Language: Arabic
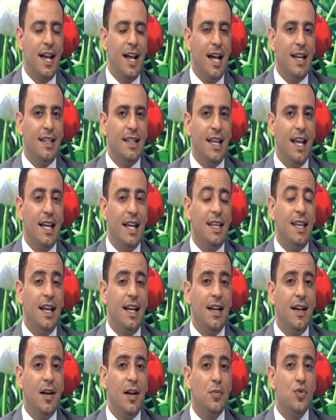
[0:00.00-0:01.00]
النهائية
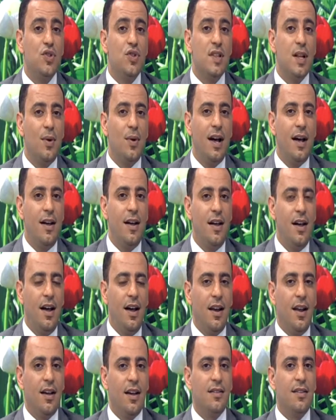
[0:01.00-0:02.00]
على مستوى
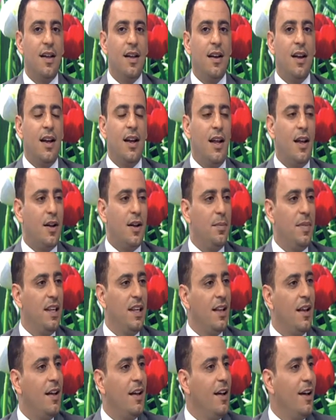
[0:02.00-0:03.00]
الأقطار
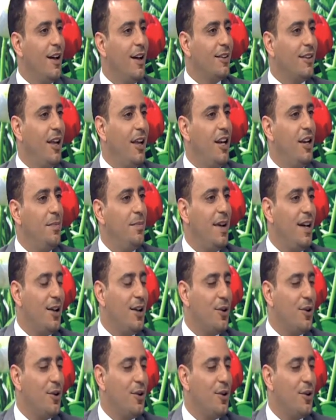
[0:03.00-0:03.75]
العربية الطالبة